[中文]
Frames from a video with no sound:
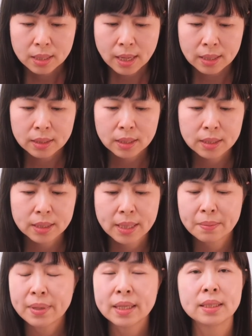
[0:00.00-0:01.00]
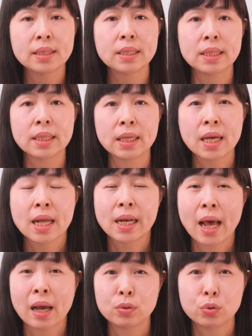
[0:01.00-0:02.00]
当人谦卑自己
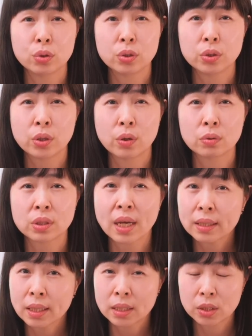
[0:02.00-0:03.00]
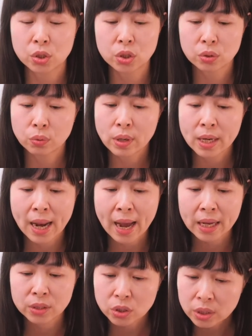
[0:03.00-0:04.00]
来寻求上帝的智慧，
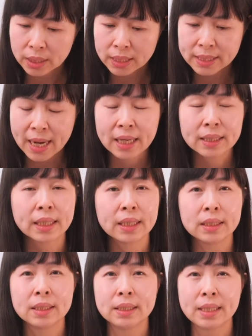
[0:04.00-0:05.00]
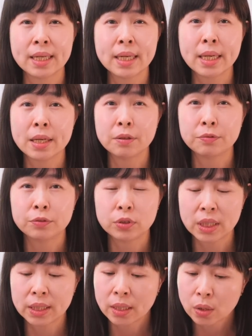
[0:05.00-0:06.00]
来治理家庭、建立夫
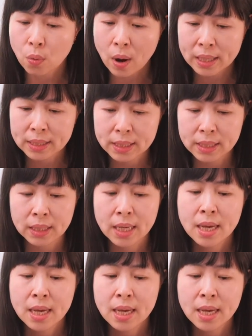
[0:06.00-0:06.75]
妻的关系，